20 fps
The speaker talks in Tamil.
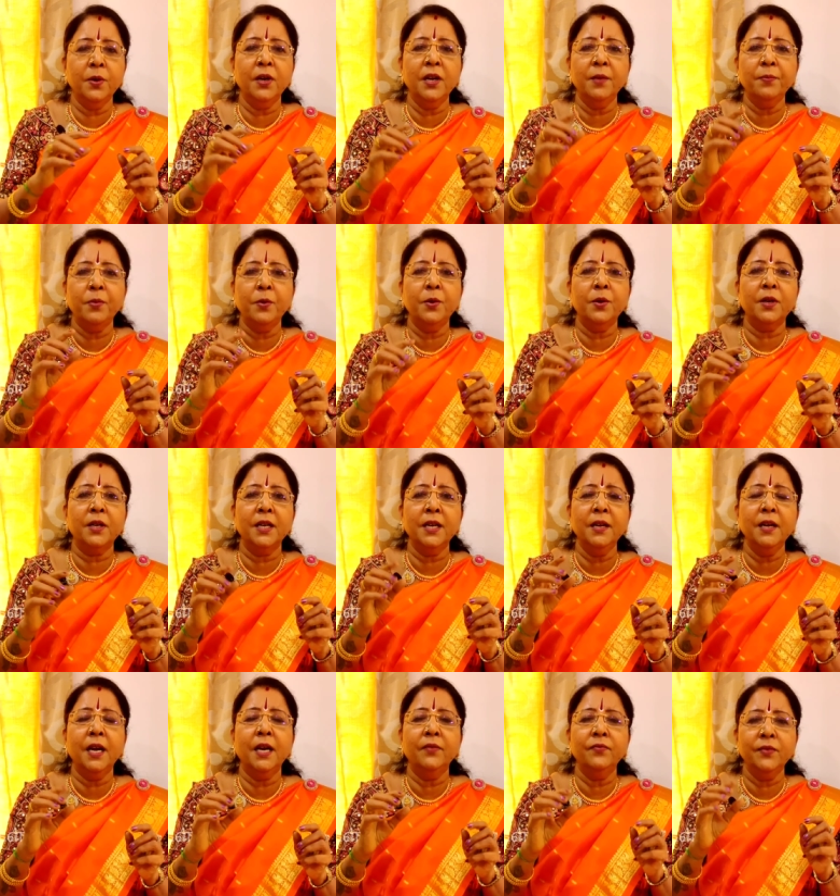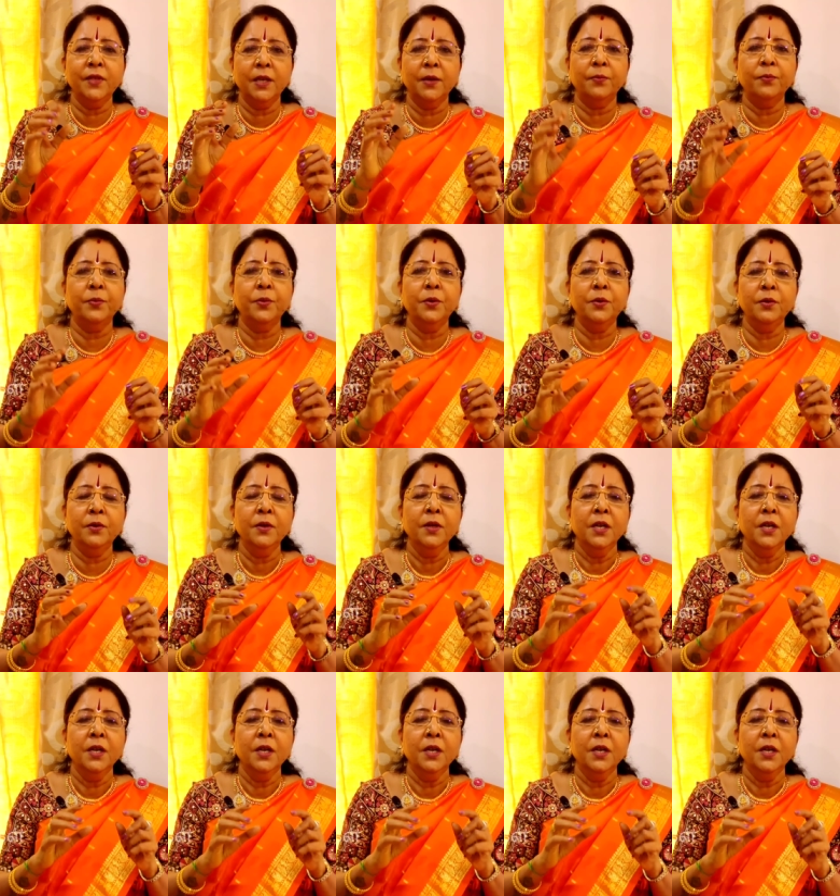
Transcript: போல போடுற அந்த பூ